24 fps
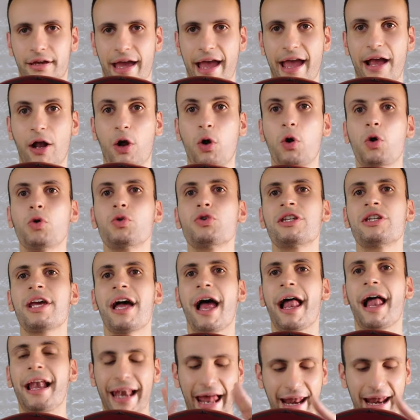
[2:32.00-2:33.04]
Eh,
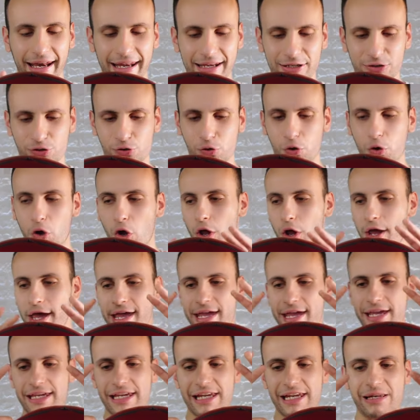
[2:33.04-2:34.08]
cosa l'ha reso
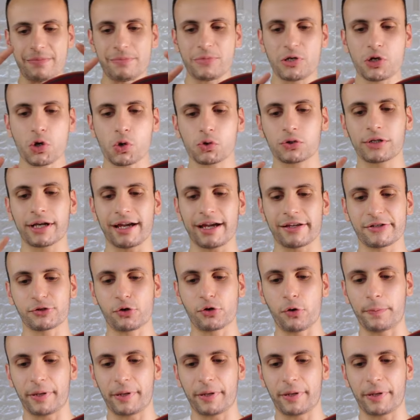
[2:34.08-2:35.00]
il mio casco